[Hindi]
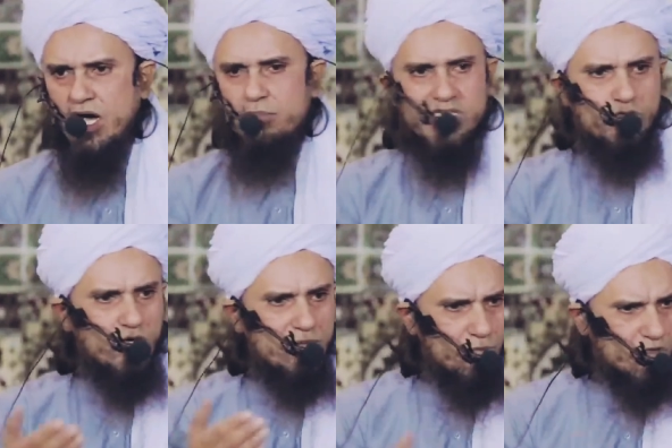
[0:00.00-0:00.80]
हमसे
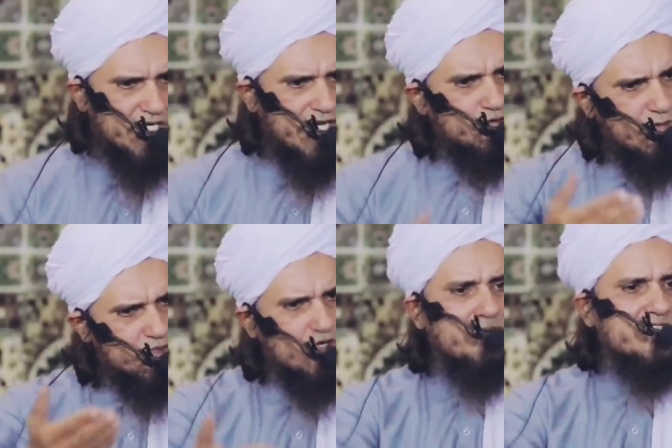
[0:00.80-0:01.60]
तो कोई पूछ रहा है तो
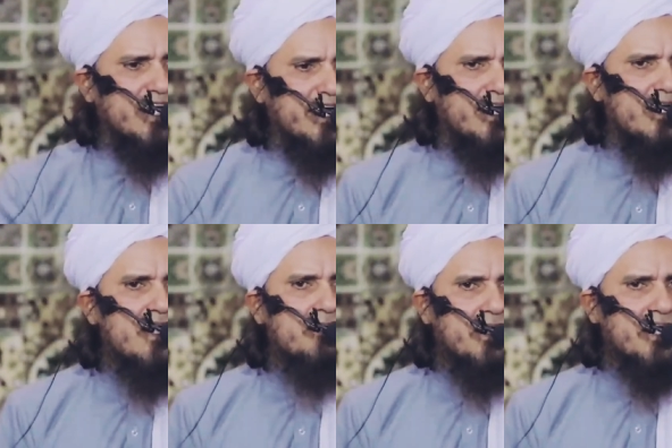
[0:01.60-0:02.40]
हम उसको बता रहे
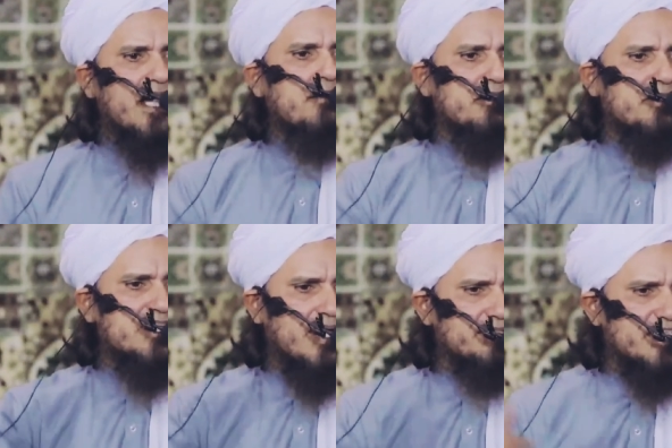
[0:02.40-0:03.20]
हैं बाकी आपकी
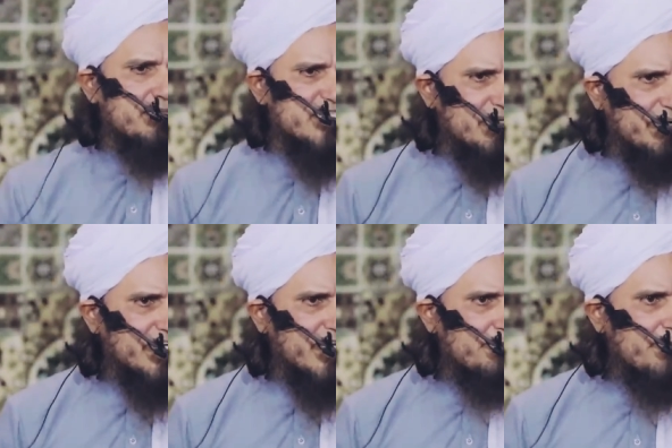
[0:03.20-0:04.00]
मर्ज़ी आप जैसे मर्ज़ी
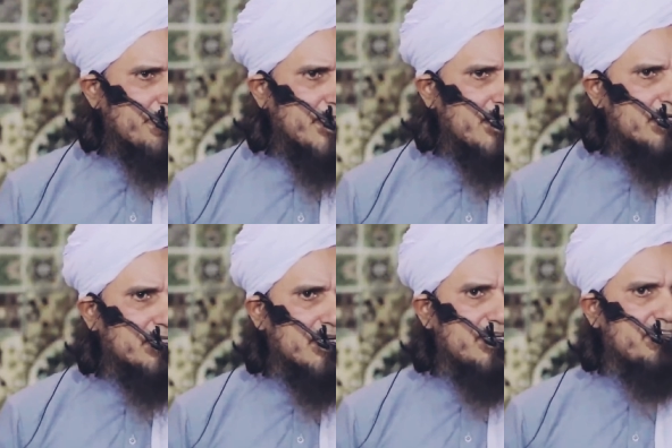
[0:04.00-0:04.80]
बैठें
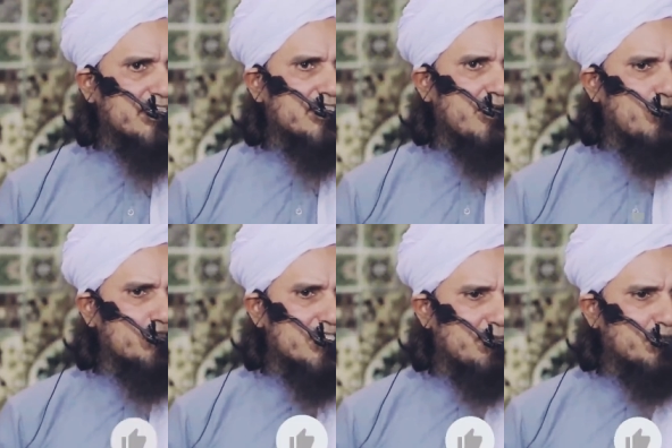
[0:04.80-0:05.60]
तकलीफ़ का
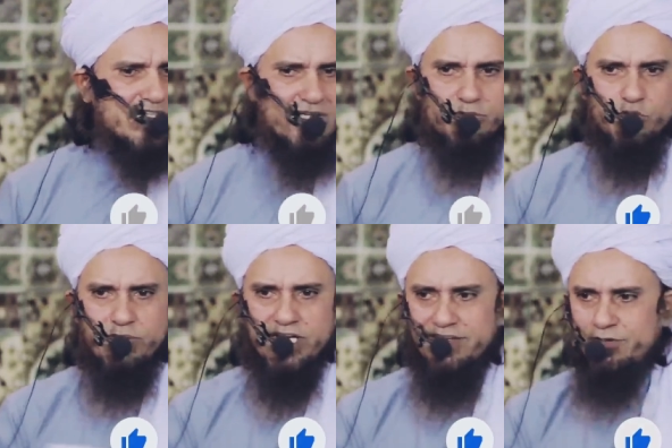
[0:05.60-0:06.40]
ताल्लुक तो जब होता है जब
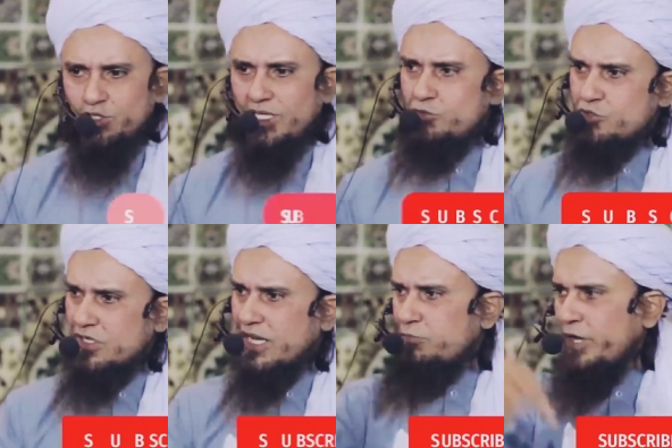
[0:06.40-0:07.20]
यूँ बैठी भी होती है हम
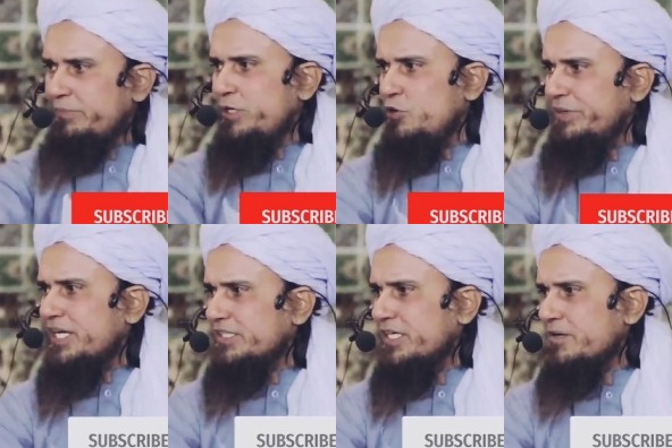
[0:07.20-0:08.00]
उसको गन पॉइंट पर यूँ
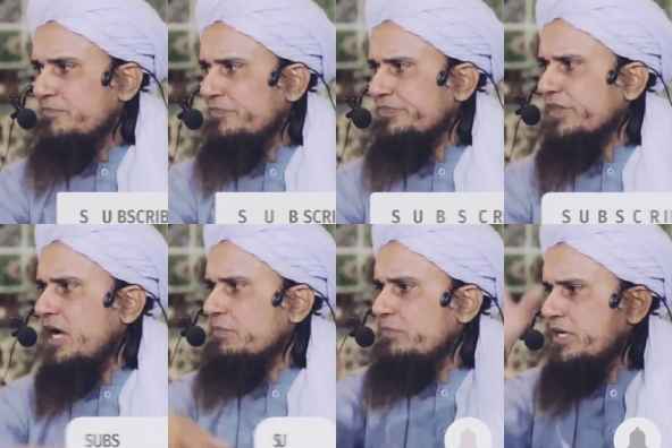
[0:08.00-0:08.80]
बिठाते
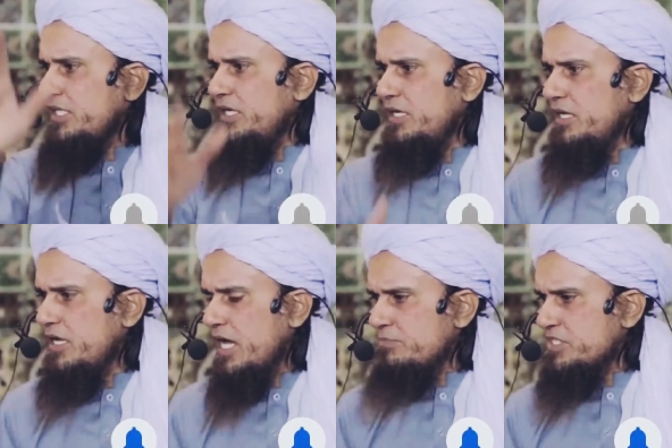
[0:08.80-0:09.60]
आपकी मर्जी
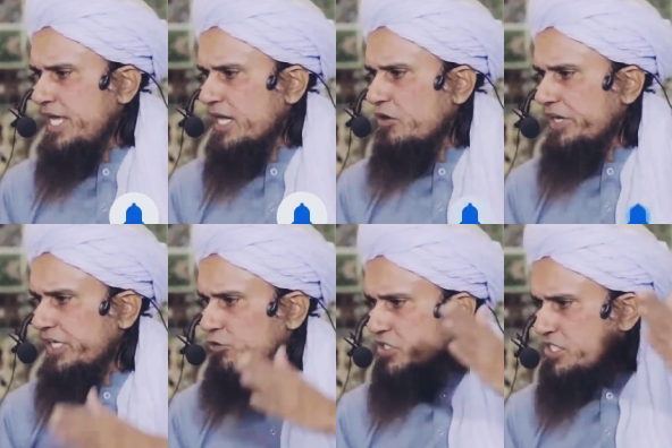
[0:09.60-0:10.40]
हमसे
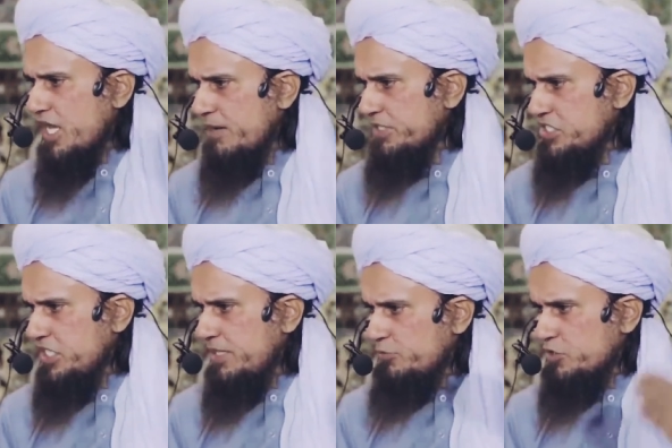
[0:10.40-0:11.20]
अकॉर्डिंग टू इस्लाम
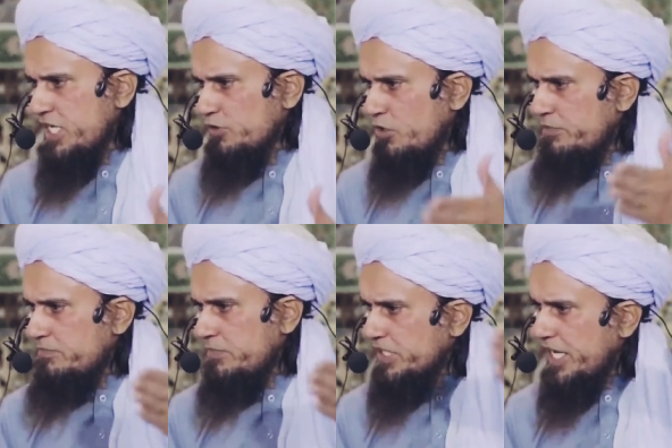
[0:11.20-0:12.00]
किसी ने पूछा है तो
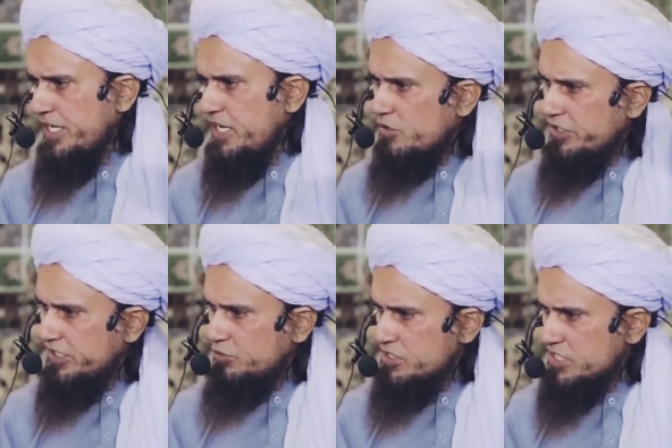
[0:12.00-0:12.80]
हम बताएंगे
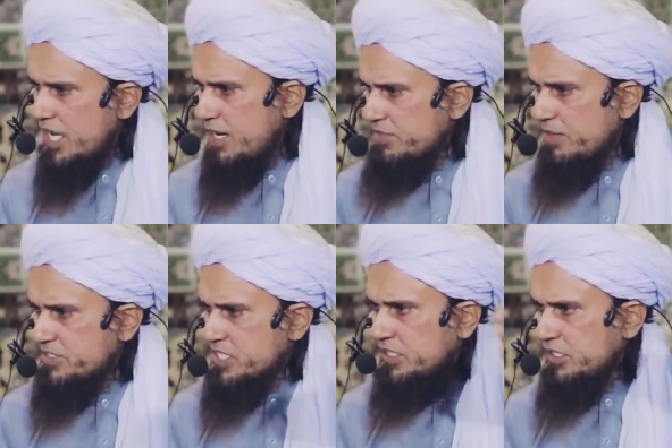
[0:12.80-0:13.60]
अकॉर्डिंग टू इस्लाम ये
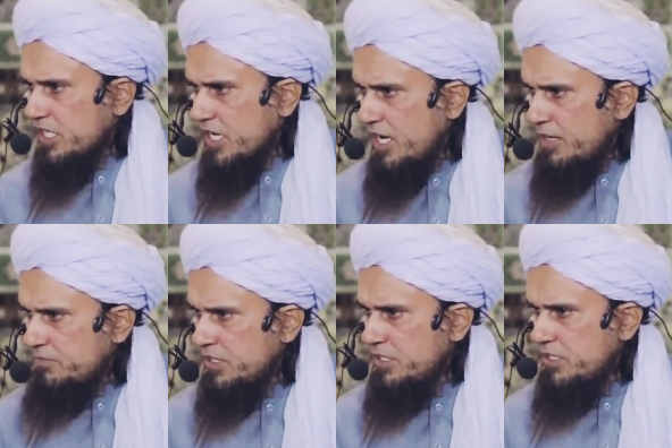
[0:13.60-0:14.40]
पसंदीदा काम